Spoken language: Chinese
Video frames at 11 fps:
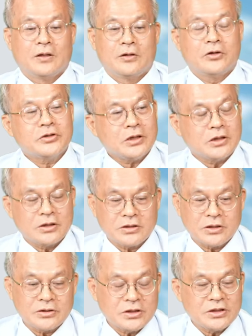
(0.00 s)
有些可能
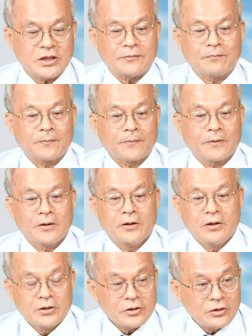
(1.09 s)
测季线，
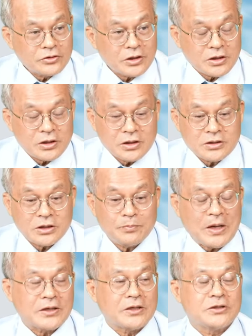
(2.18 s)
有些可能测
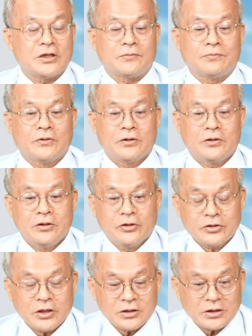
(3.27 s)
半年线，有
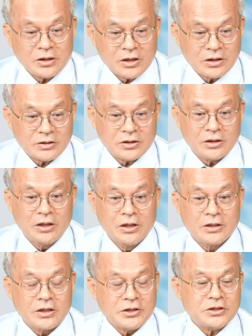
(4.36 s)
些成客测
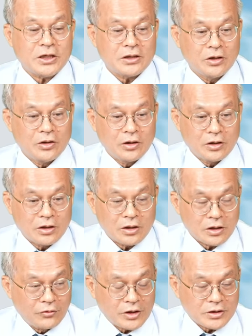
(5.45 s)
连线。
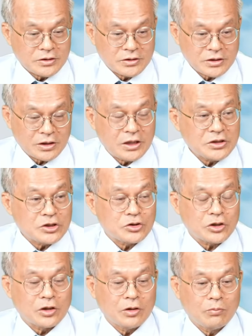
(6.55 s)
各位，这个听进
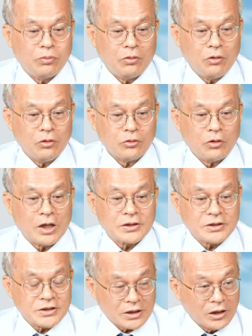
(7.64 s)
去，波
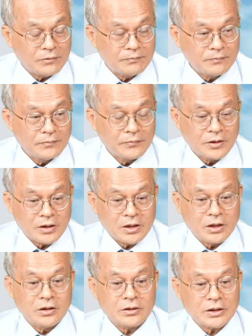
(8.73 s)
段折
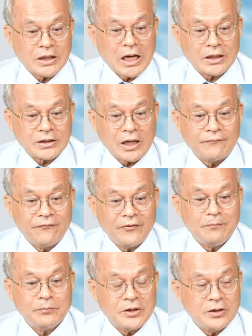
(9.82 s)
可大胆
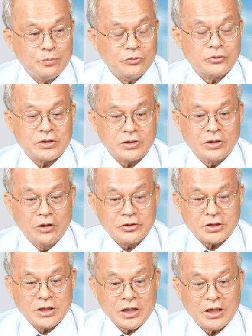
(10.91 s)
分批布局，尤
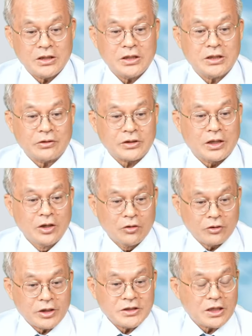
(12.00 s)
其 K D 倒掉。
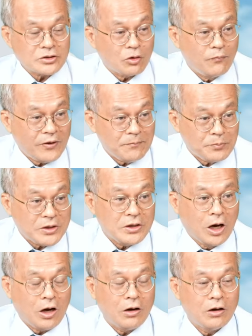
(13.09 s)
我跟你讲说，分批
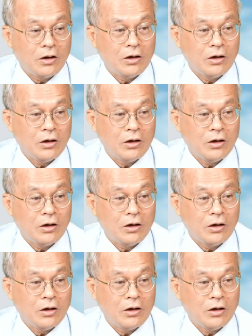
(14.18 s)
哦，